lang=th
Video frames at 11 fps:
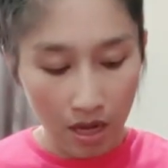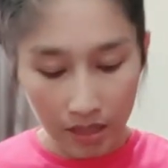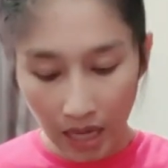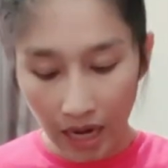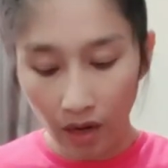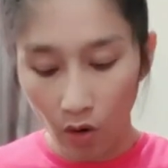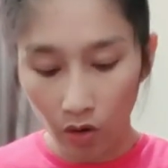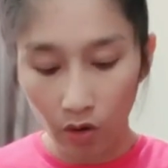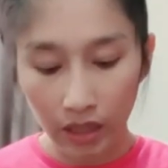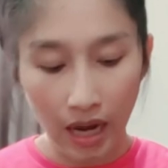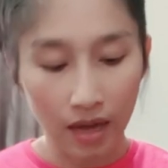ไซส์เขา
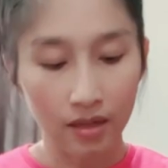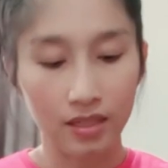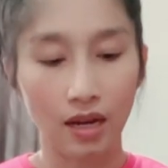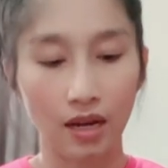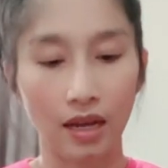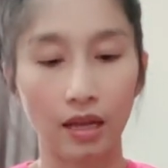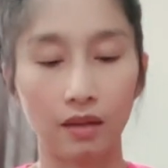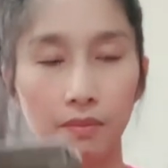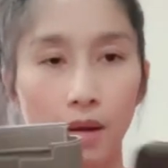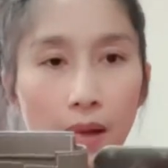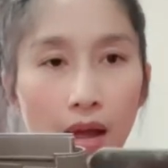ค่อนข้างที่จะเล็ก
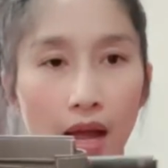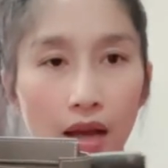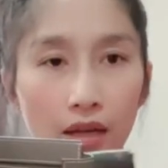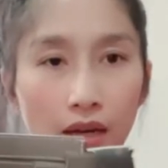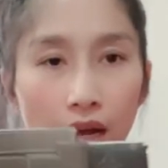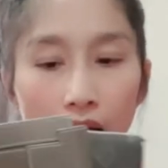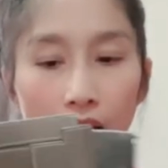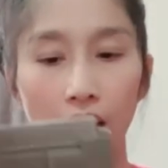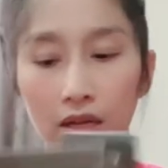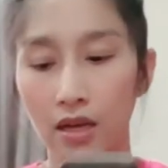มากๆนะคะ